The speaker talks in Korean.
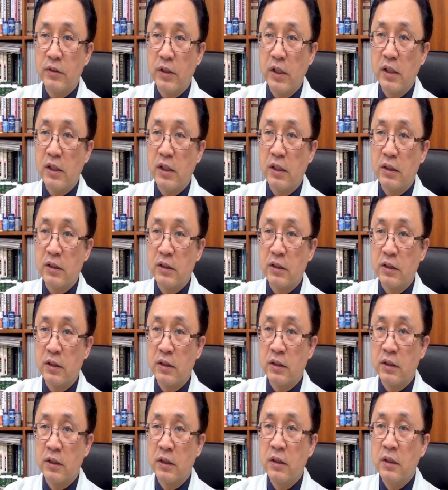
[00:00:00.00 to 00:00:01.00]
이제
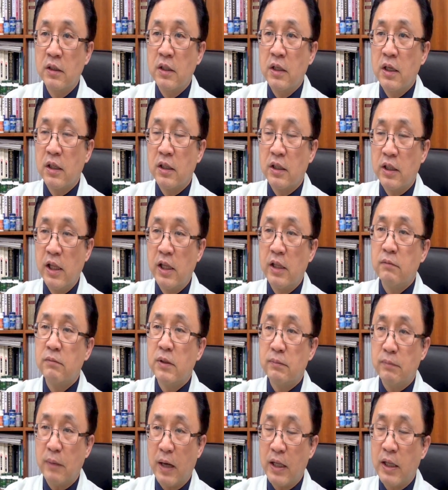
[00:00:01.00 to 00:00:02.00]
그
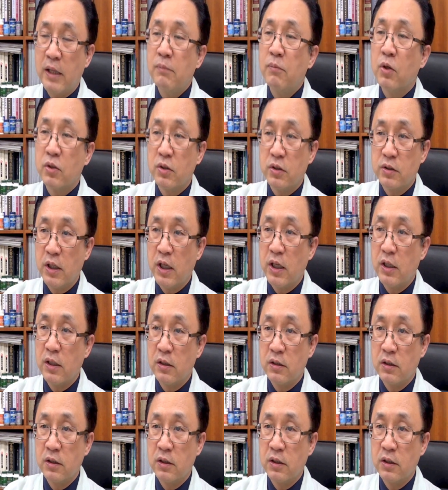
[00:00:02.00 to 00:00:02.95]
기름을 많이 먹는데,